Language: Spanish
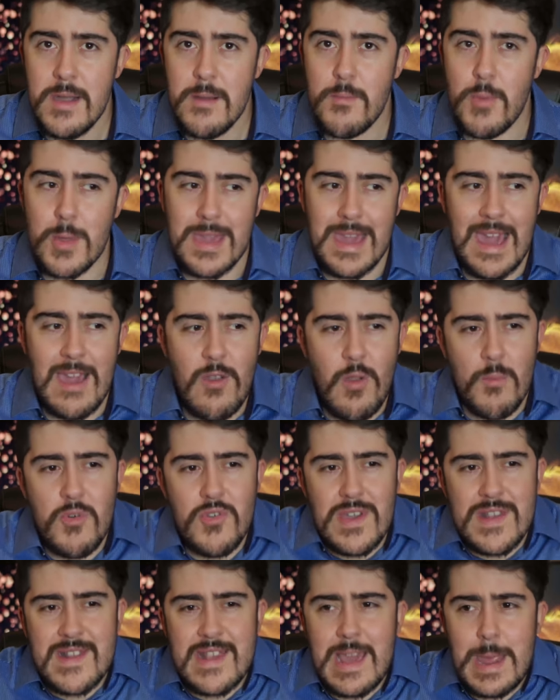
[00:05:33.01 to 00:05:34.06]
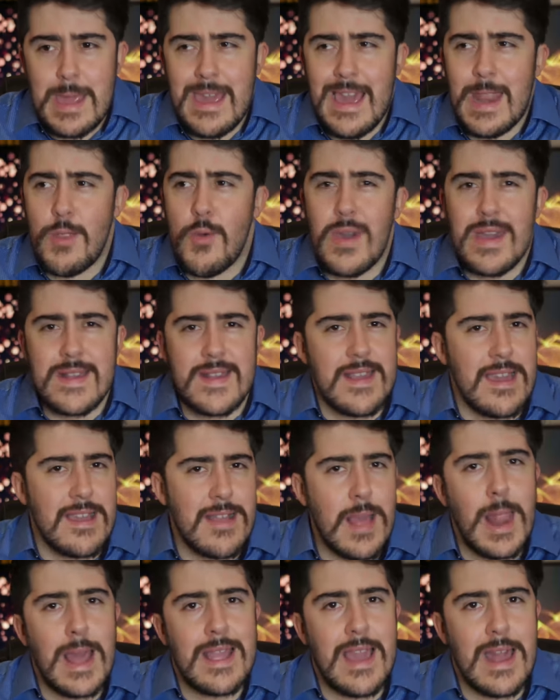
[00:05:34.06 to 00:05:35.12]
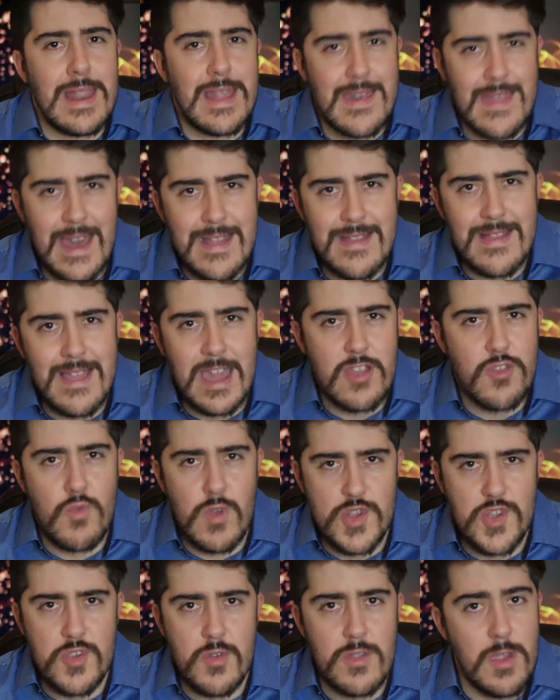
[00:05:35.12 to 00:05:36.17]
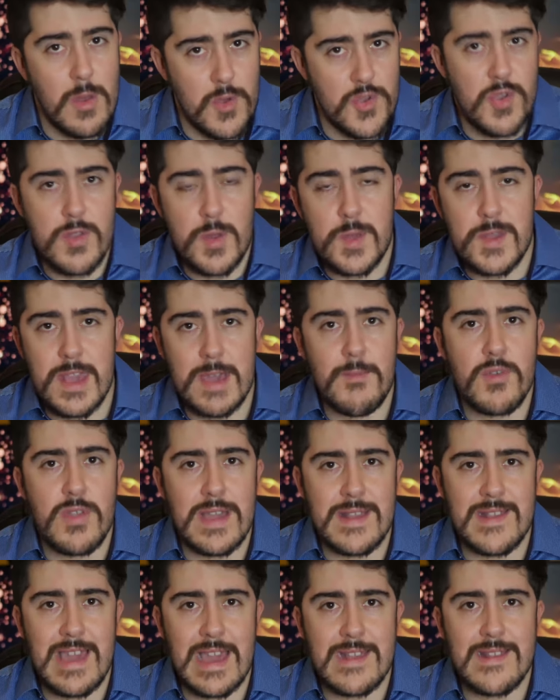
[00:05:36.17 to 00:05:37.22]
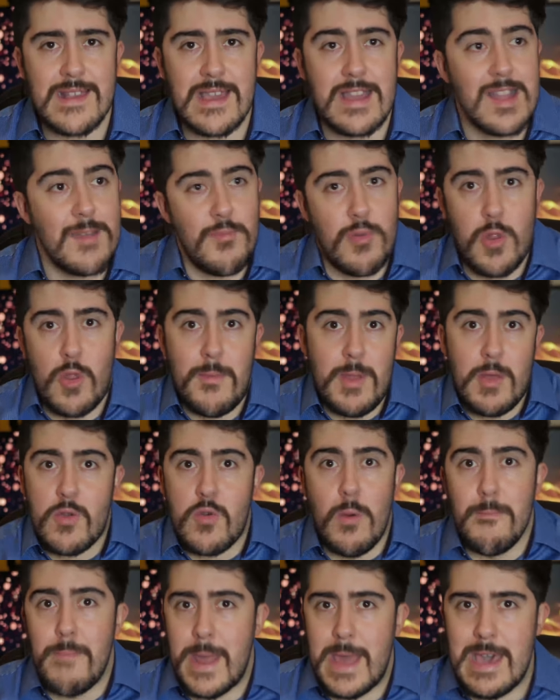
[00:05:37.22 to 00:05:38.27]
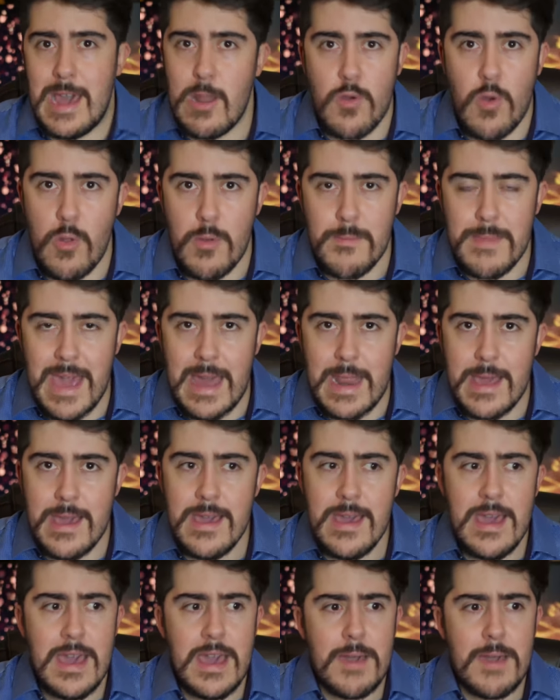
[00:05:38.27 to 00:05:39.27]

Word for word: porque es como decir que no existe la calidad de actuación que nosotros sabemos que sí existe, por lo menos comparada a la colombiana,